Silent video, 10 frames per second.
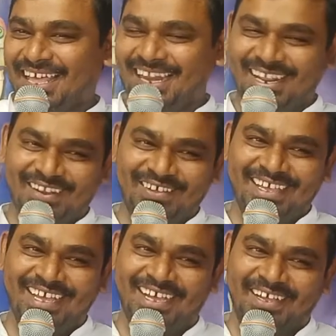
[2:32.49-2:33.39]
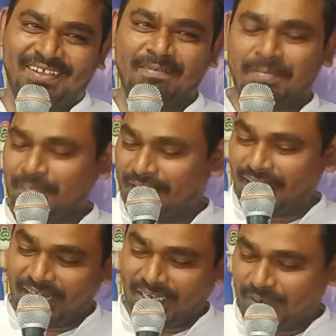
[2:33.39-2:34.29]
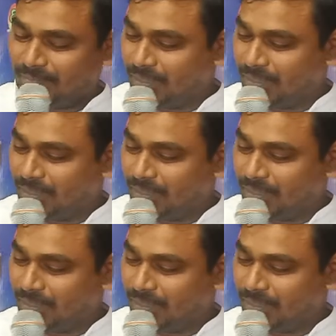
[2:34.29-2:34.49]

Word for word: హలోయా రైట్